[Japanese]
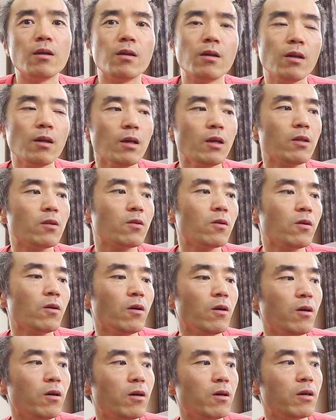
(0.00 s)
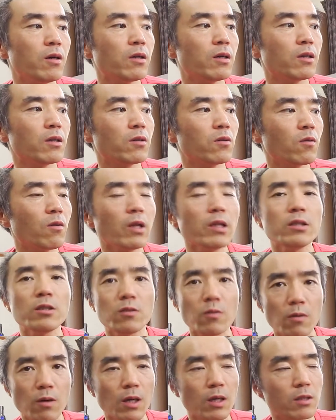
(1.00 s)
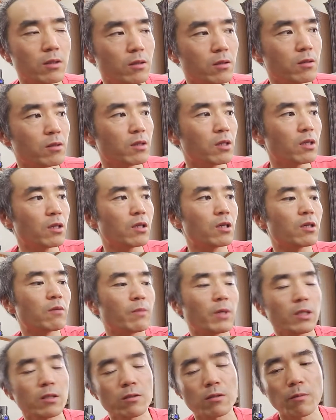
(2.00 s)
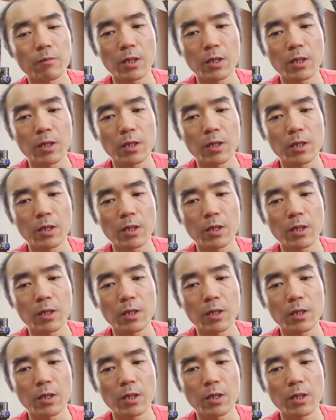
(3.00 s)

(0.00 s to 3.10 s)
えっとオレンジトーカー作っていきます。